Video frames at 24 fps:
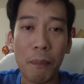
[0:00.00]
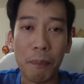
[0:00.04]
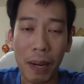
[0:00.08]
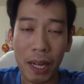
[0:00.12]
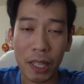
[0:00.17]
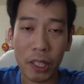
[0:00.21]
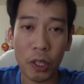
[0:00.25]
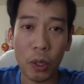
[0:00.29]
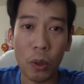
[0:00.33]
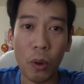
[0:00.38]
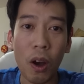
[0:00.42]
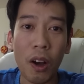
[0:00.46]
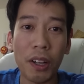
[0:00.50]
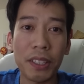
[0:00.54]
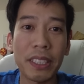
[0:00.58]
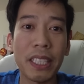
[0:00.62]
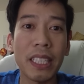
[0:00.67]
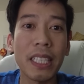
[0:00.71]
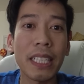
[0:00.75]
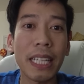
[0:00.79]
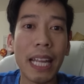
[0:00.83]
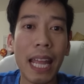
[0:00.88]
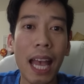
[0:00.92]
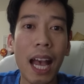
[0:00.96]
mặc dù họ
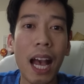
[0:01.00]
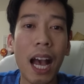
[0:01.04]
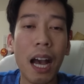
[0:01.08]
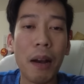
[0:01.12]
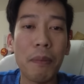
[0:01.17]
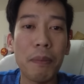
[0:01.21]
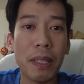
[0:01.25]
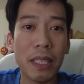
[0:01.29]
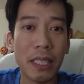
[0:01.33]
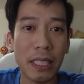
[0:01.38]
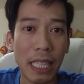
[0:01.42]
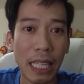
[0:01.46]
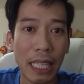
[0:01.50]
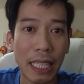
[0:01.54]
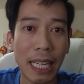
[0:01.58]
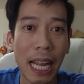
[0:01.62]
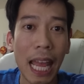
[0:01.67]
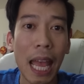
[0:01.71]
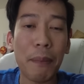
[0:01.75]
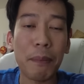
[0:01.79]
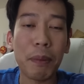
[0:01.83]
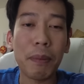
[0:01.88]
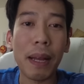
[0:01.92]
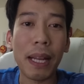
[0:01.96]
sinh ra ở bên Việt
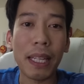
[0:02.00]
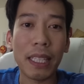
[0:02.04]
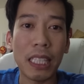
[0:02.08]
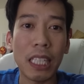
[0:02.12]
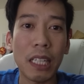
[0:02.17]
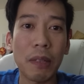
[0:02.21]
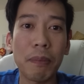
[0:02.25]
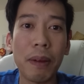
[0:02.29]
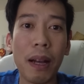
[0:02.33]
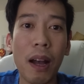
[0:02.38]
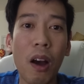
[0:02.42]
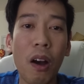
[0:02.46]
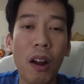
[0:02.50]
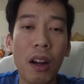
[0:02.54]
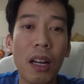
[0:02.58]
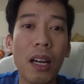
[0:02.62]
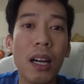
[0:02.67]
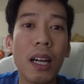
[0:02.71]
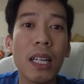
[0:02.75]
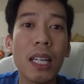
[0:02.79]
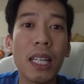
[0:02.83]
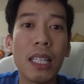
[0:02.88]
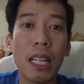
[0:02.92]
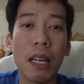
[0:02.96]
Nam các bạn nhưng mà họ
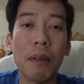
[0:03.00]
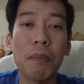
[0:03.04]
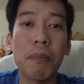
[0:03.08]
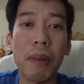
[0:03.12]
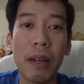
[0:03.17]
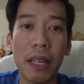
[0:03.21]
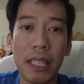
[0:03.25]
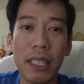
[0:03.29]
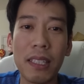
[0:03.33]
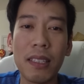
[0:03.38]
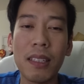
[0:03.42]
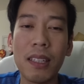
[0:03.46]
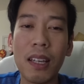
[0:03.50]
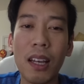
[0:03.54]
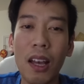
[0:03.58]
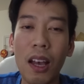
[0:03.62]
lớn lên ở Mỹ